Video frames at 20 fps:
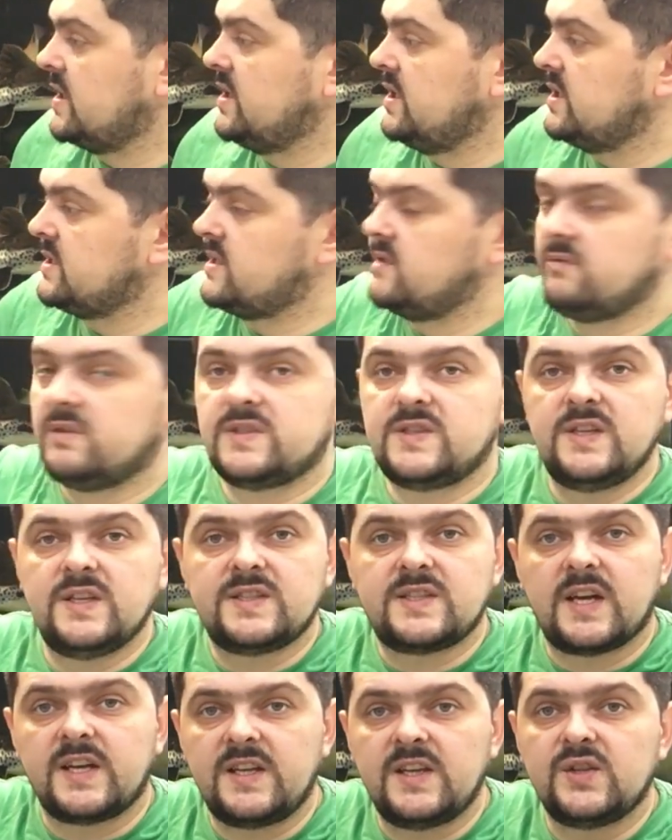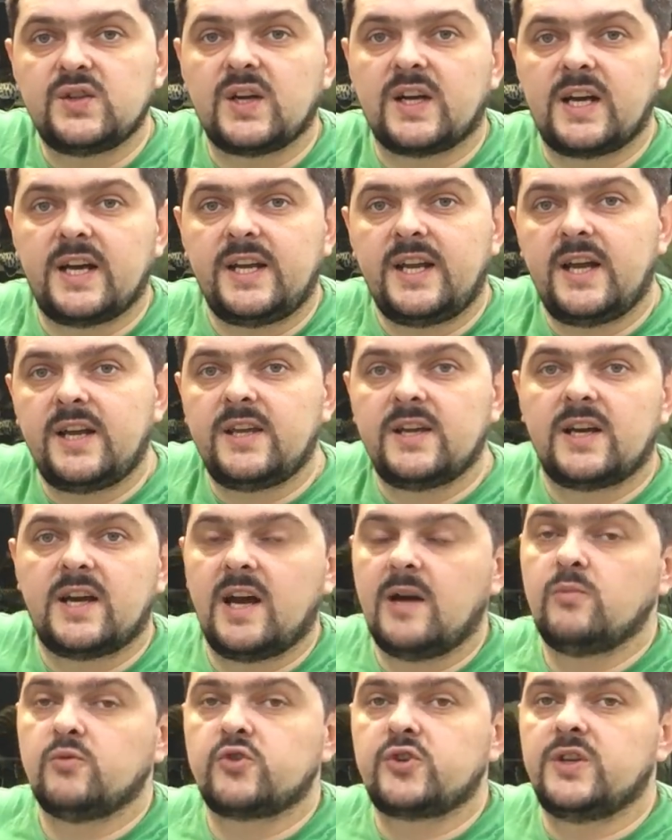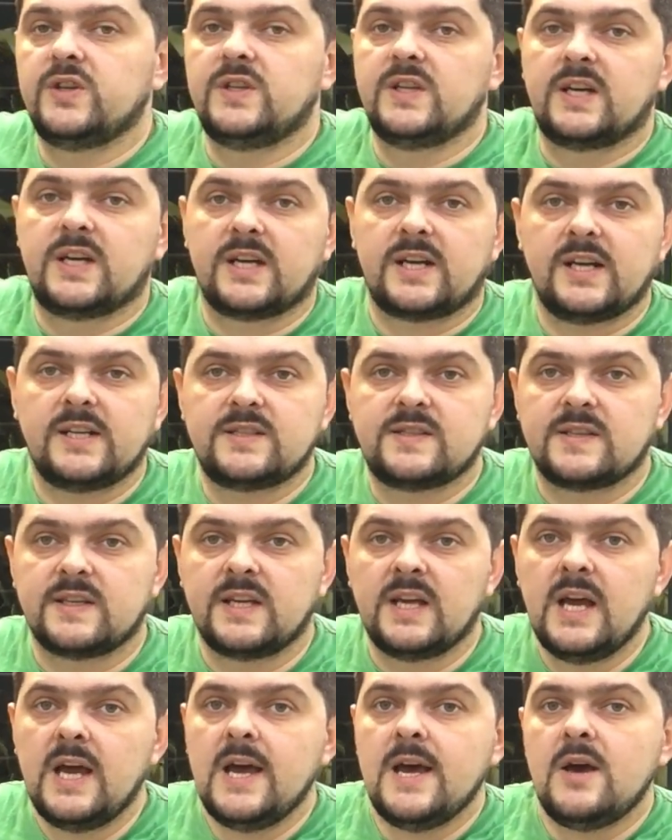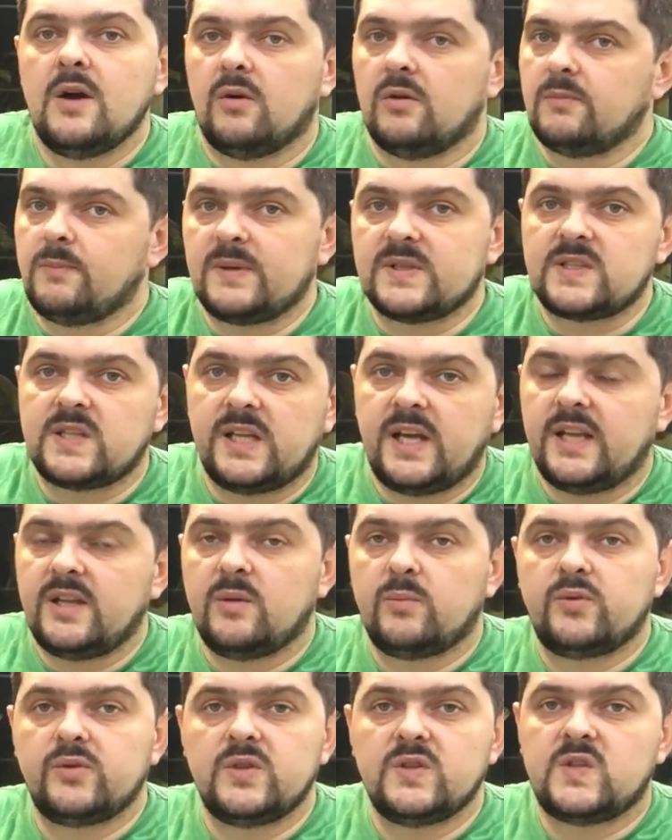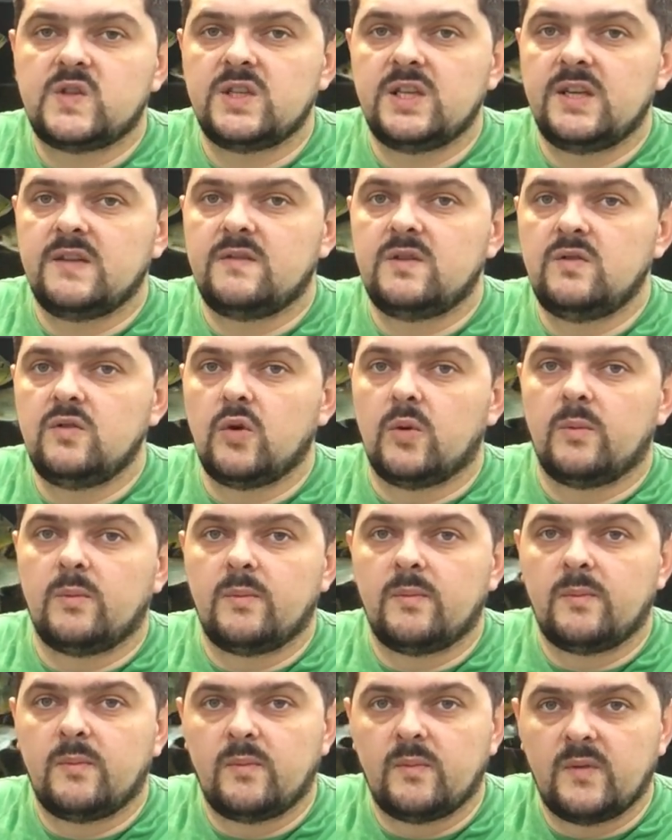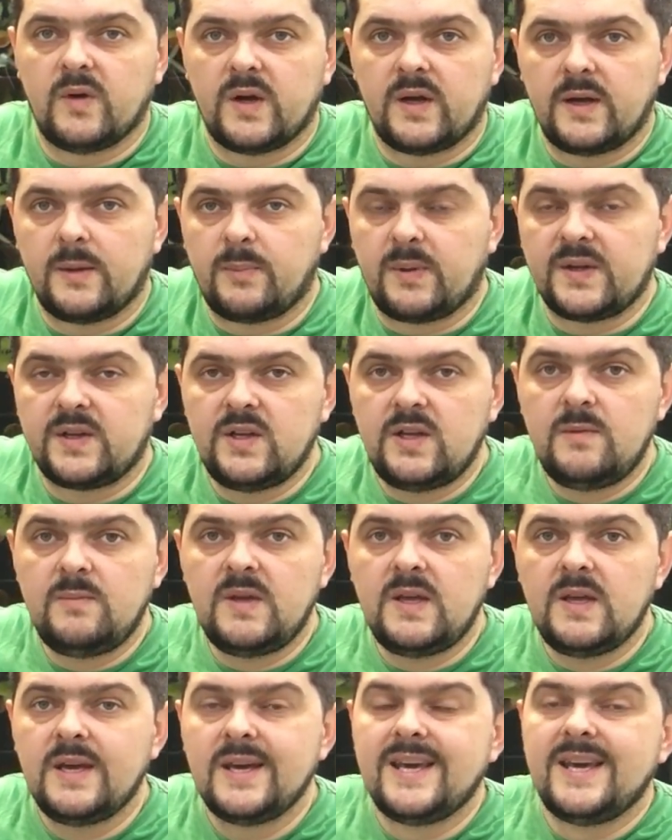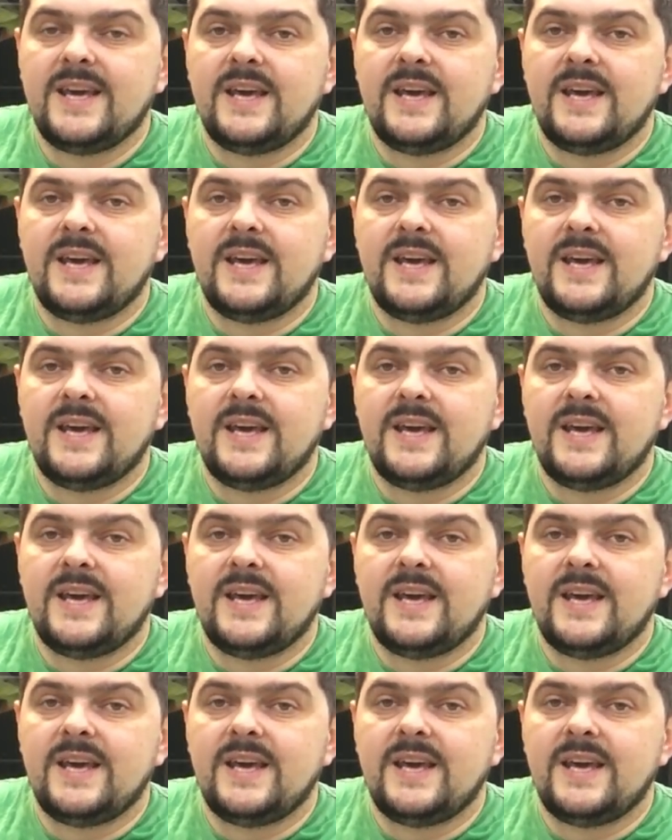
Если у вас есть какие-то коряги, камушки, декорации, он постоянно будет сидеть днем э, под ними.